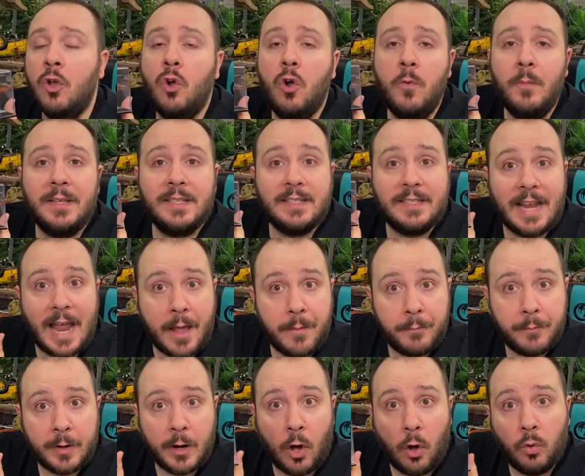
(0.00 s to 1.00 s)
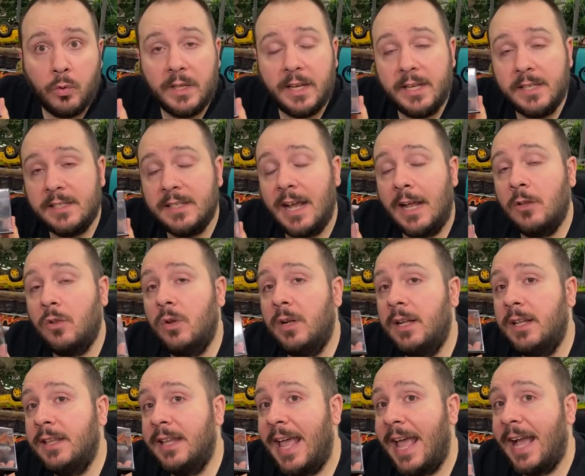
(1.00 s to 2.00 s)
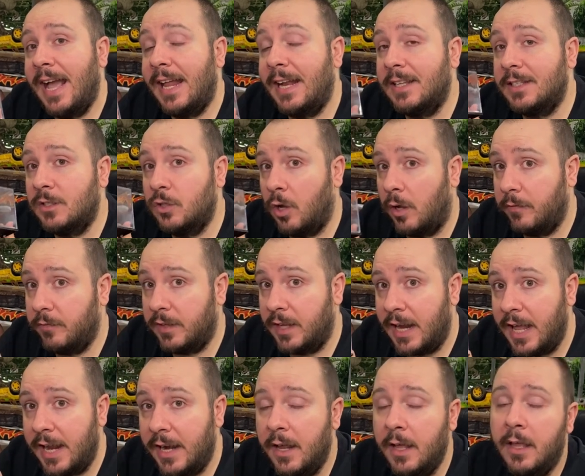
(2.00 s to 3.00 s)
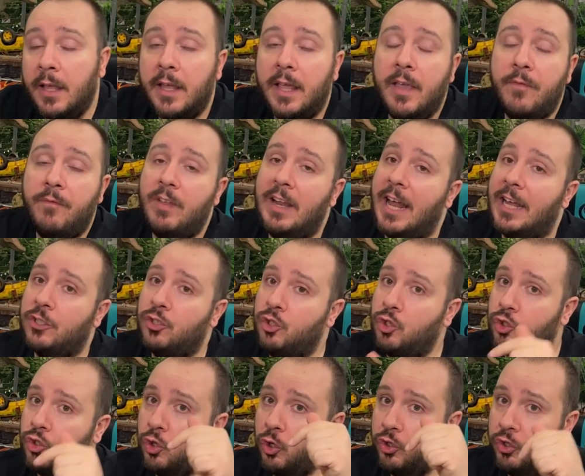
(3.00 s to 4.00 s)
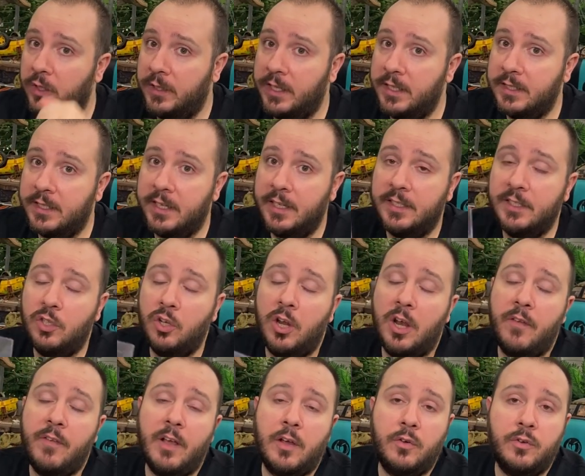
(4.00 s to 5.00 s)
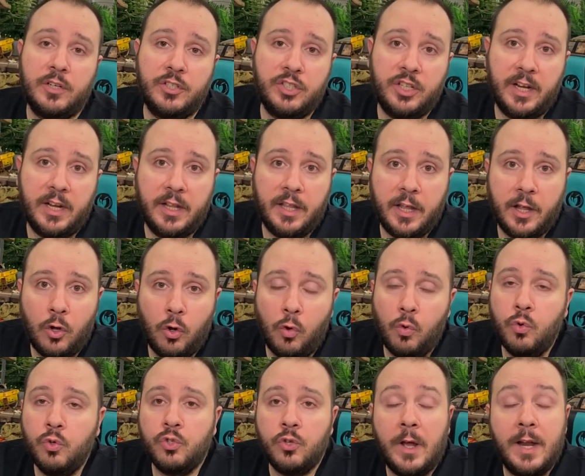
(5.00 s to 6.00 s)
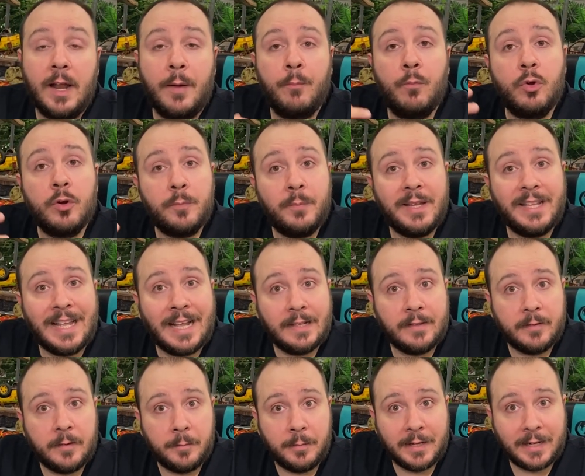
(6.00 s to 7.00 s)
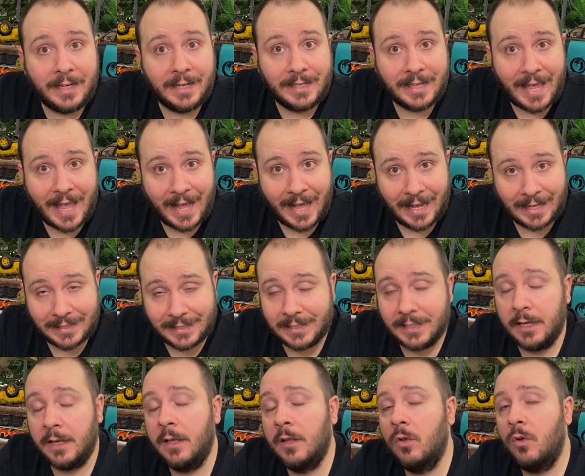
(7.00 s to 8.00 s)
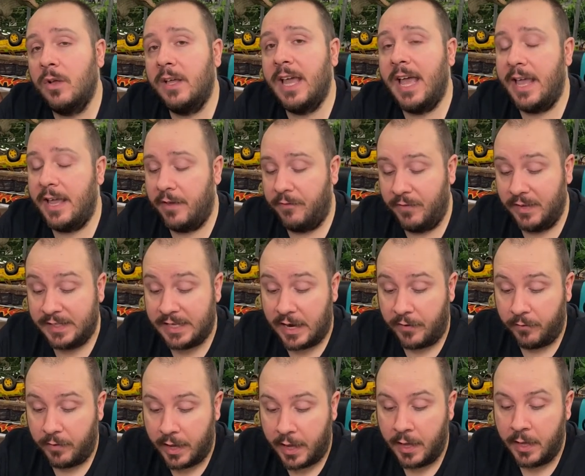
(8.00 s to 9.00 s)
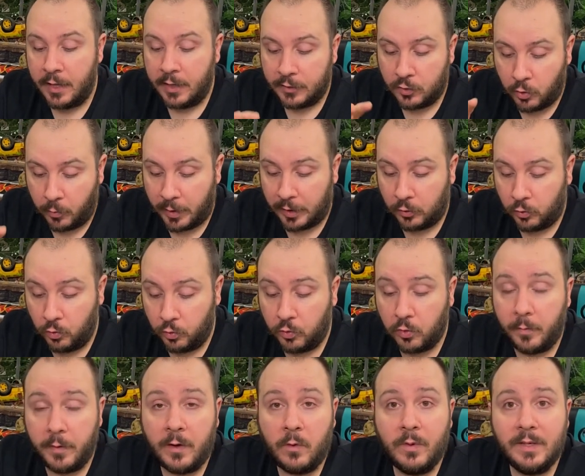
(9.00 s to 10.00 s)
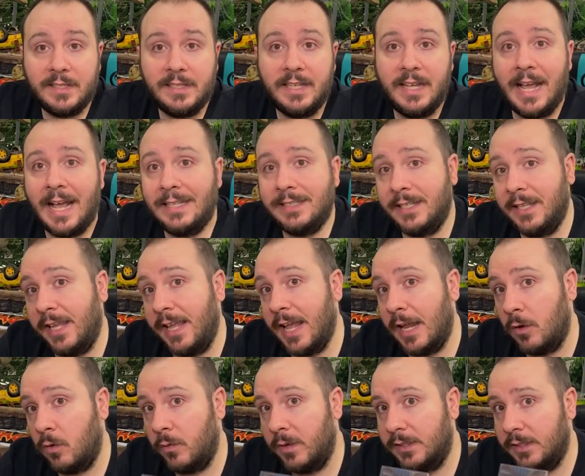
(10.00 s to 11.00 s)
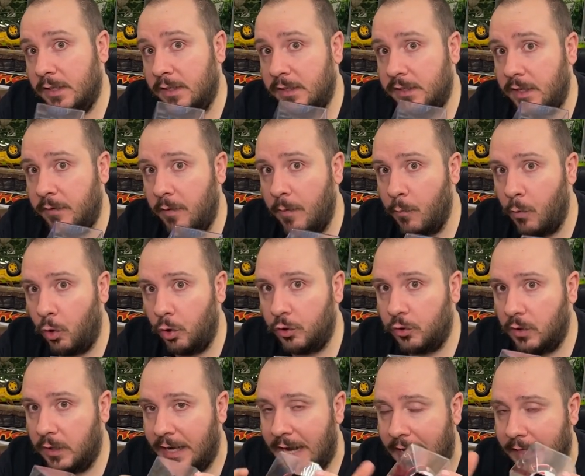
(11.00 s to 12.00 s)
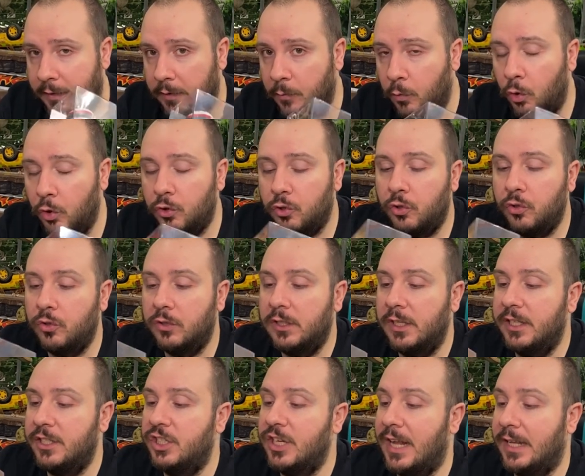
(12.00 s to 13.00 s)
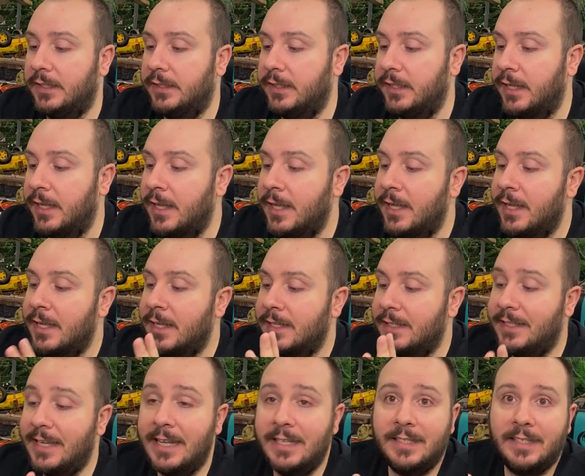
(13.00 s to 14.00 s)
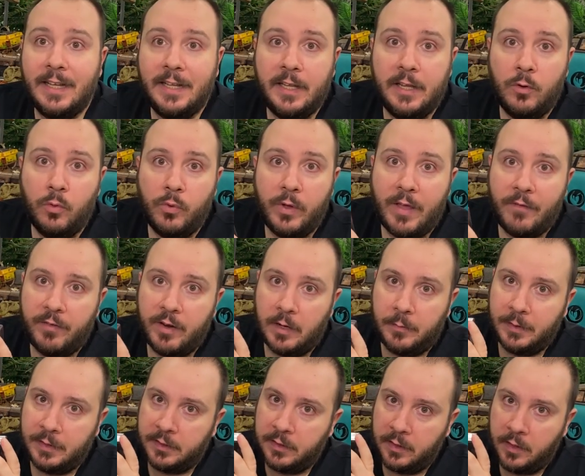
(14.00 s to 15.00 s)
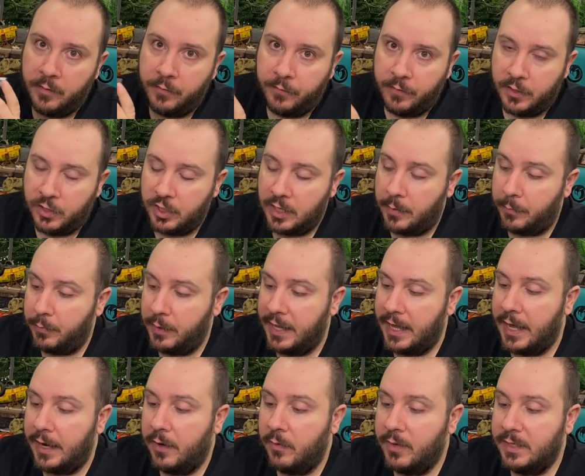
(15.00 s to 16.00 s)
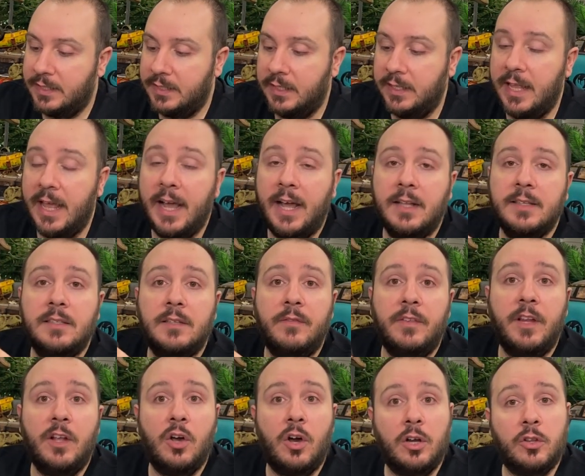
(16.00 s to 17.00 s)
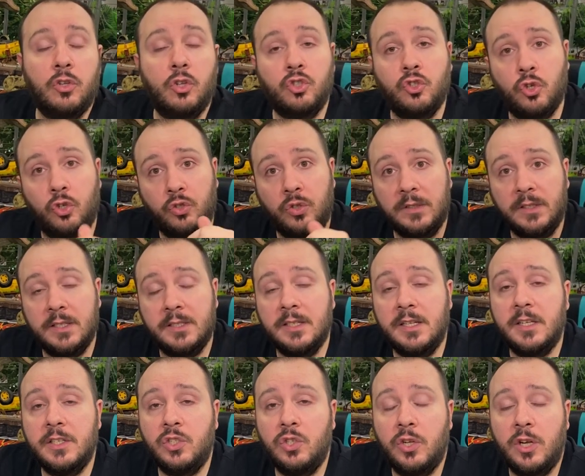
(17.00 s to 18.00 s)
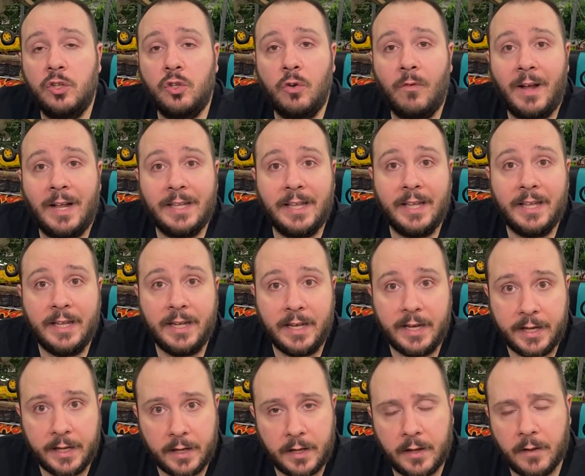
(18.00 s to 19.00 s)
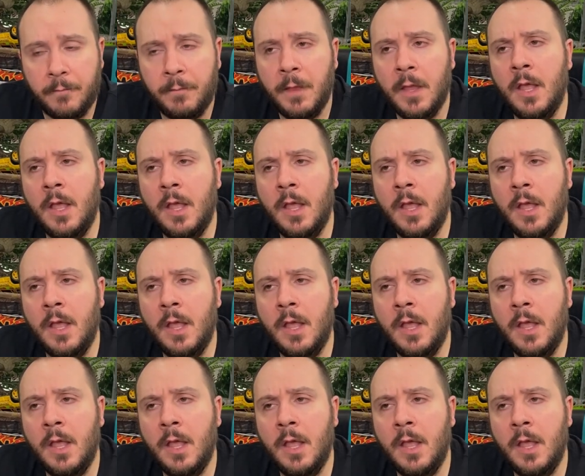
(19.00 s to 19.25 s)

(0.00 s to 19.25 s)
Come sempre ho utilizzato il Decal Softener che vi lascio sotto in descrizione, vi accorgerete che lo uso, è l'ammorbidente per le decals, ok? Che vi serve soprattutto per questi caschi che hanno questi adesivi molto grandi, molto tondeggianti, senza di lui è veramente difficile applicare queste decals. Vi ricordo sotto in descrizione trovate il link.